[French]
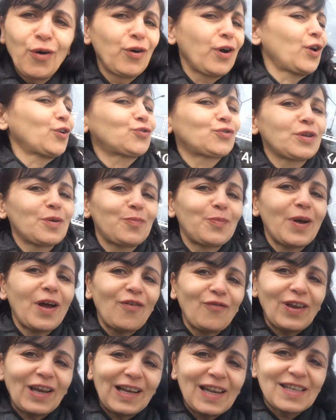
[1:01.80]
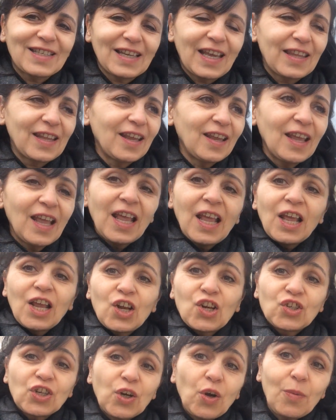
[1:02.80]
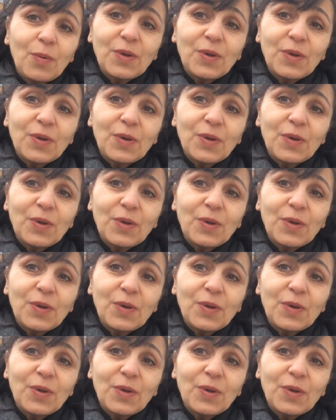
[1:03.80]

on pas avec les années. J'ai